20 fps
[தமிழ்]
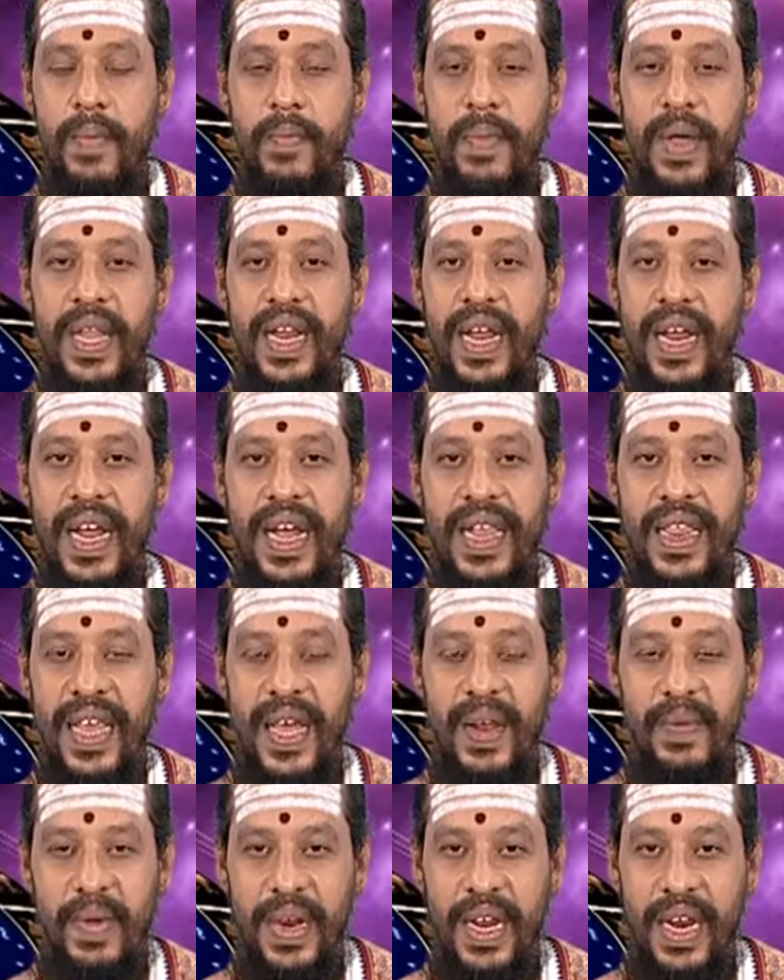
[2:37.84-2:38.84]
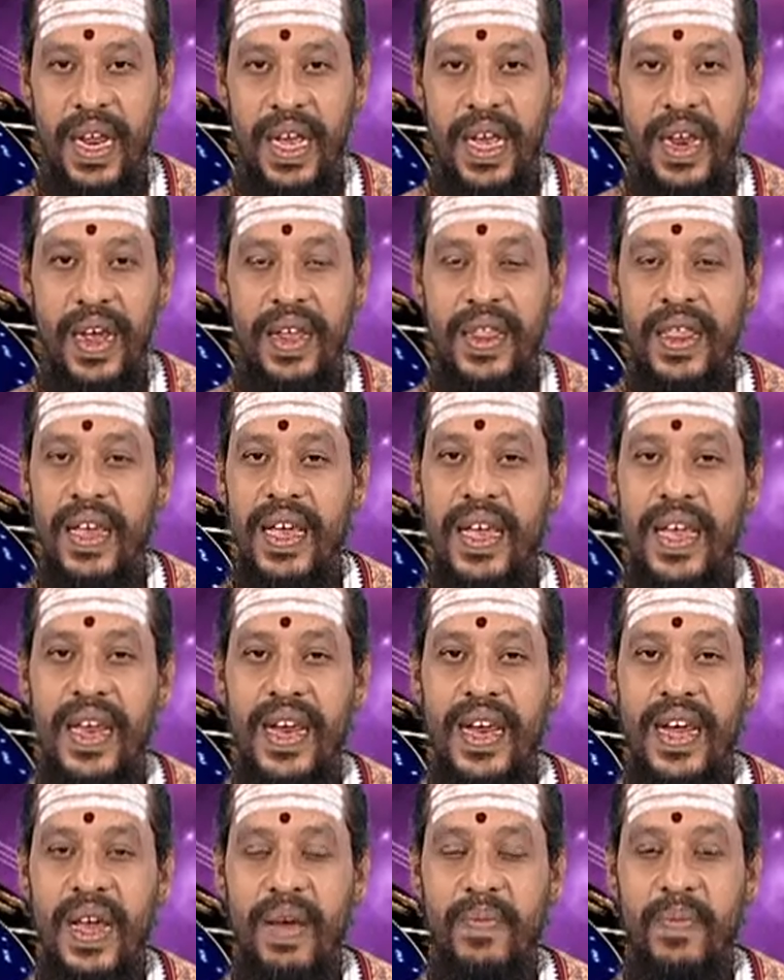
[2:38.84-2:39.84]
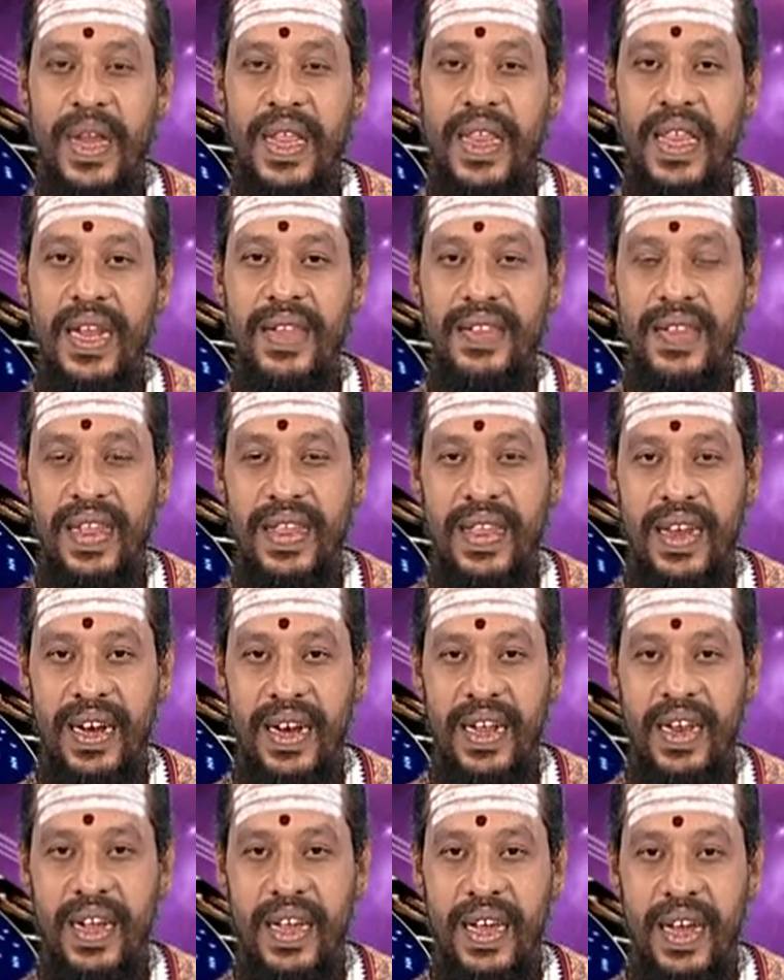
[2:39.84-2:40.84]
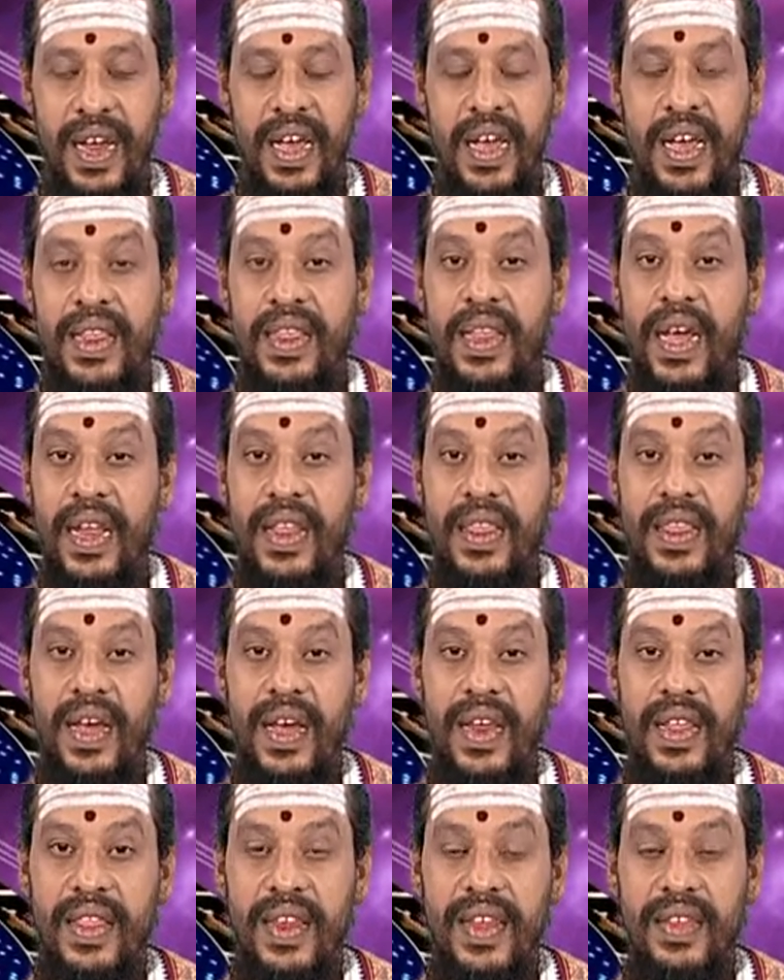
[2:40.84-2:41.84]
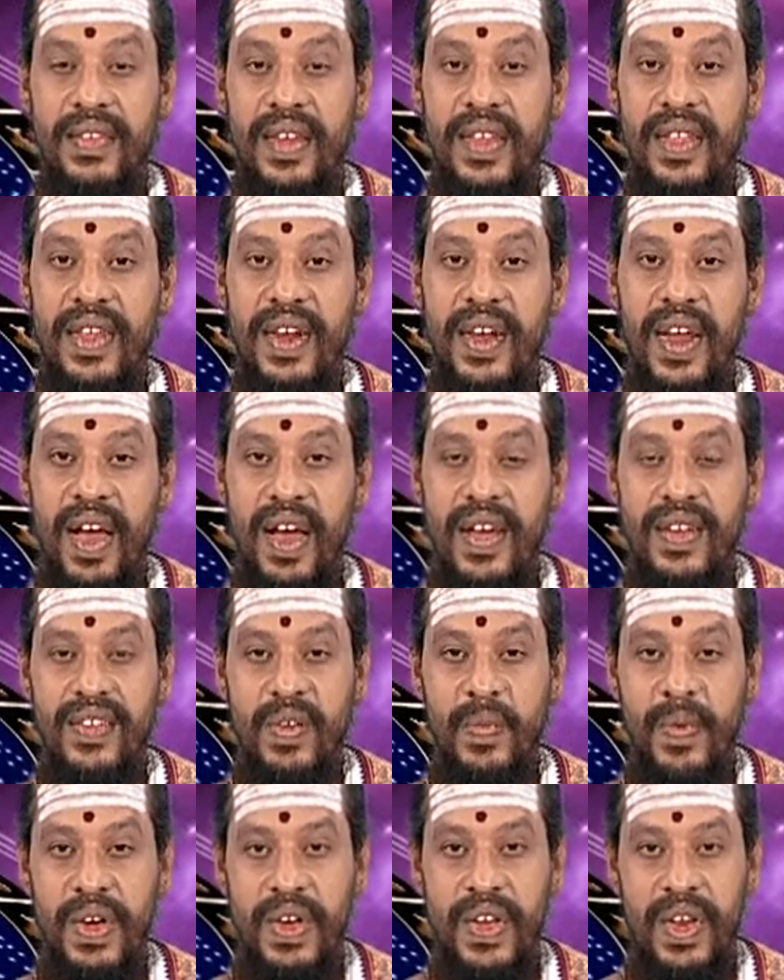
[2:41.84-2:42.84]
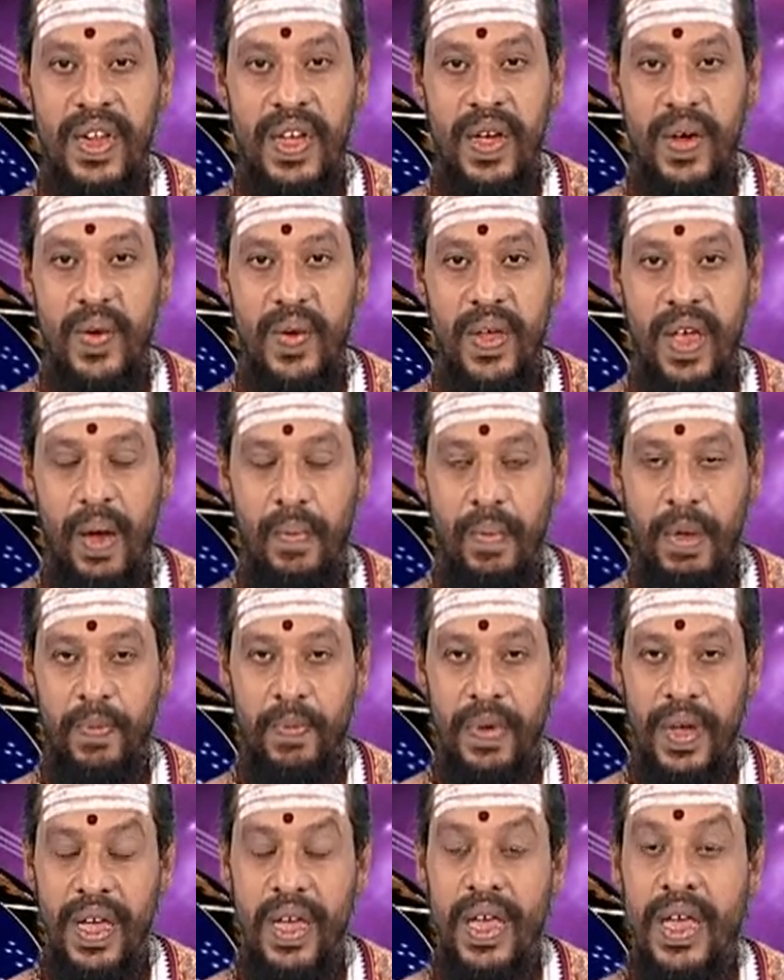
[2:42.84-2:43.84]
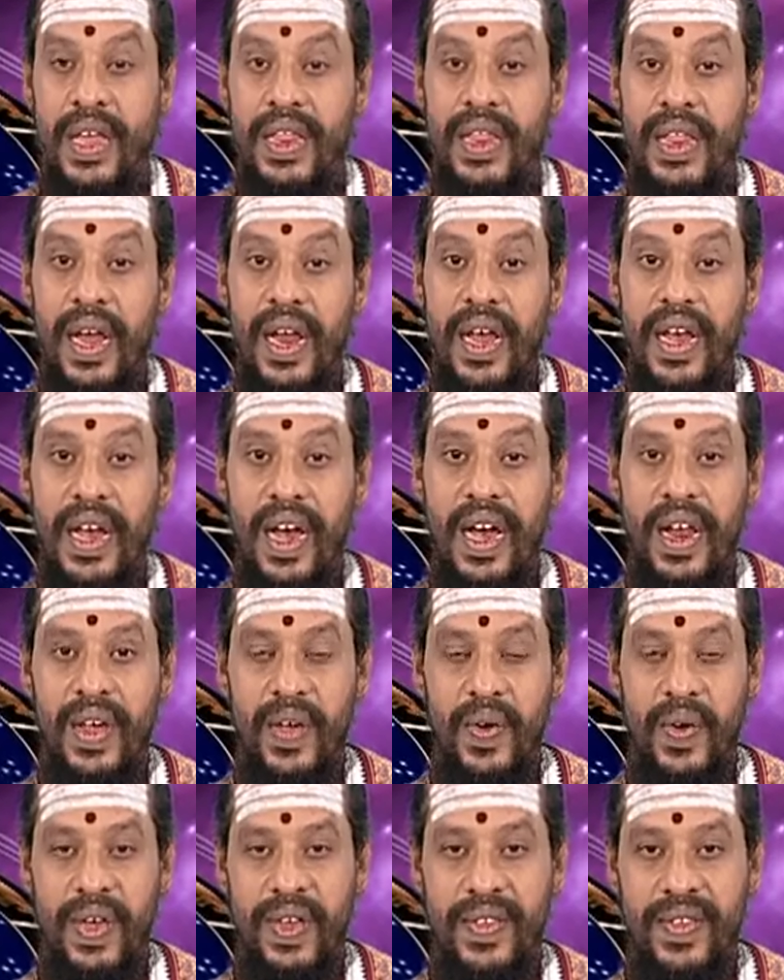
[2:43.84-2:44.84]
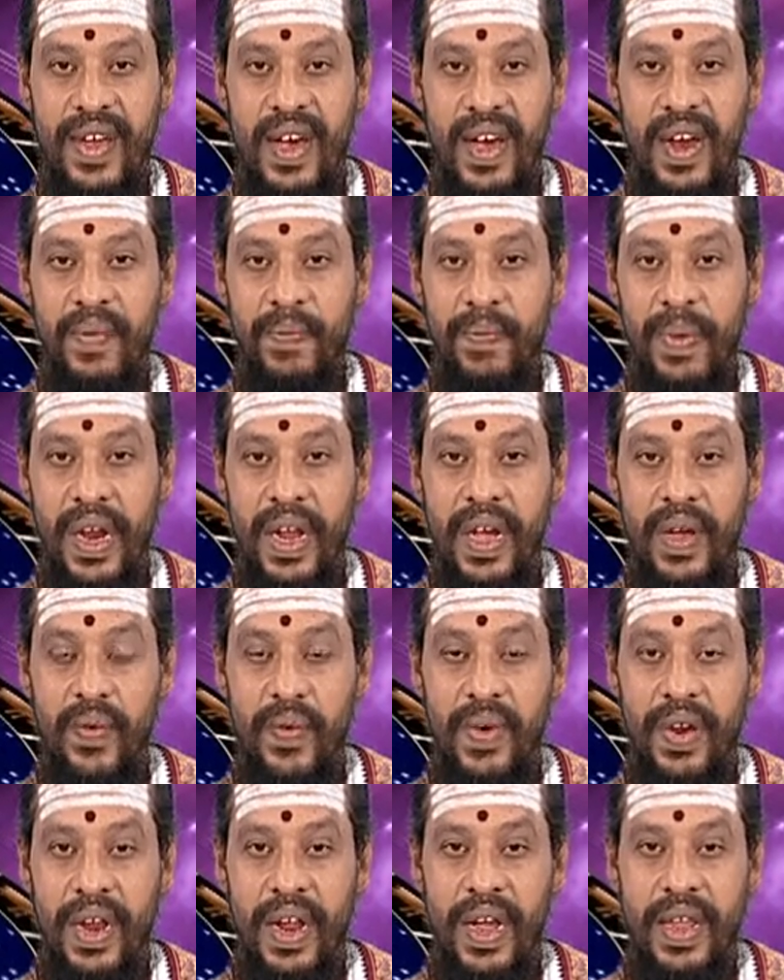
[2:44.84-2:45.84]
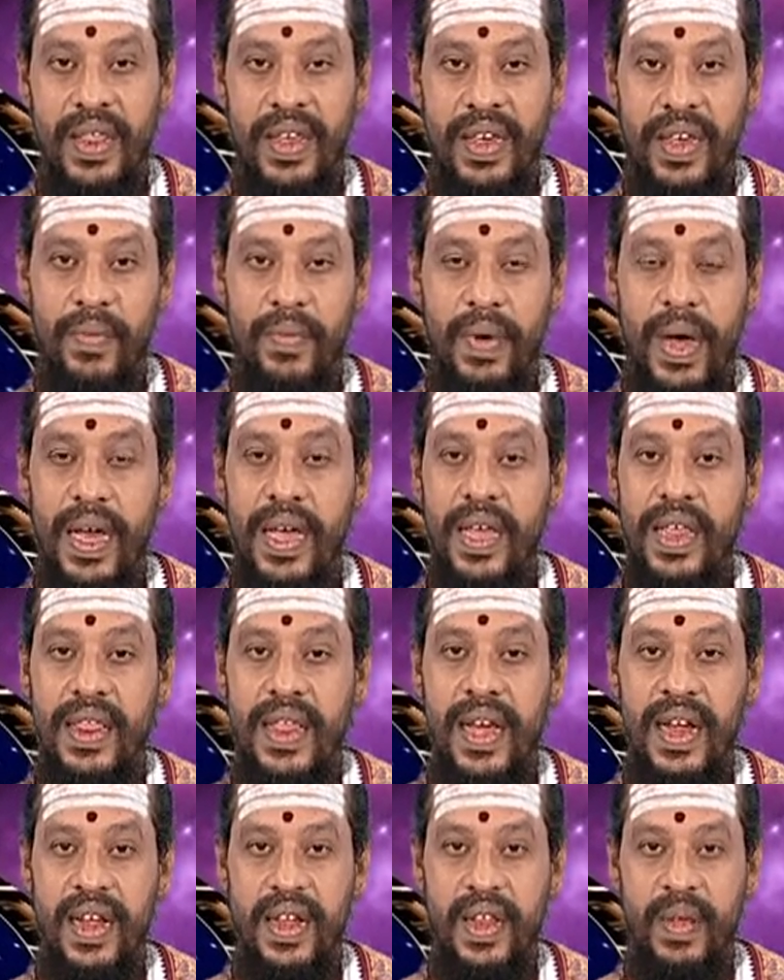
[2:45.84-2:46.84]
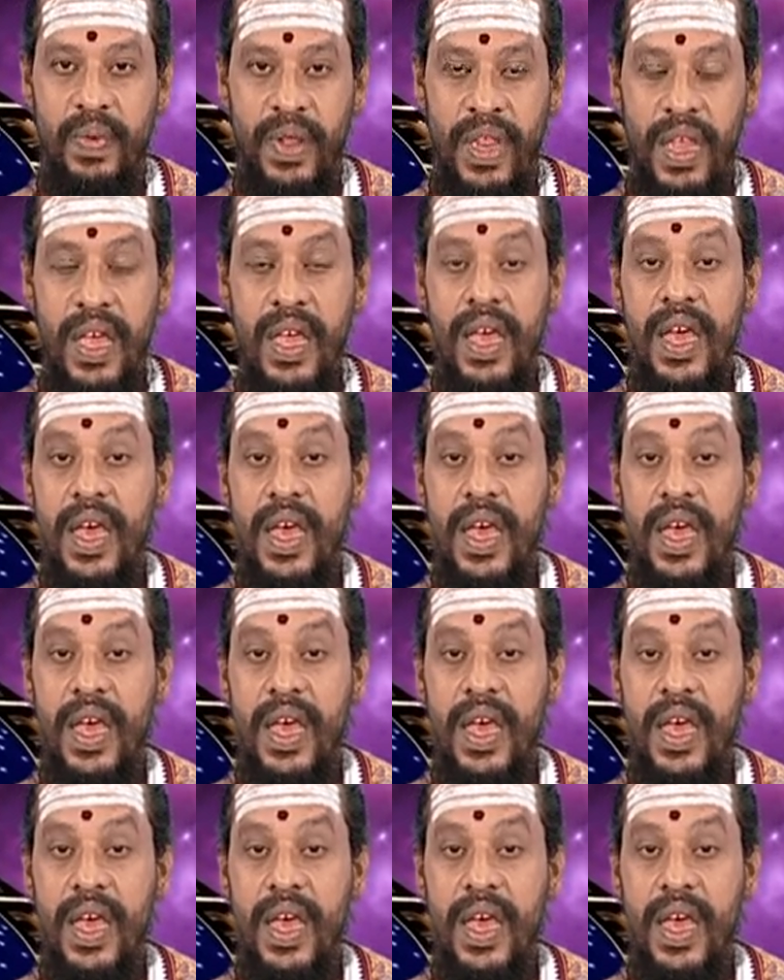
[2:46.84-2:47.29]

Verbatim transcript: மிதன ராசி அன்பர்களே ராசிக்கு இரண்டாம் இடத்துல சந்திரன் இருக்கார் தனஸ்தானத்தில் சந்திரன் ஆட்சி பெற்று இருக்கக்கூடிய அமைப்பு தனகாரகனுடைய சாரம் பிறகு உங்களுடைய ராசிக்கு பாகியஸ்தான அதிபதி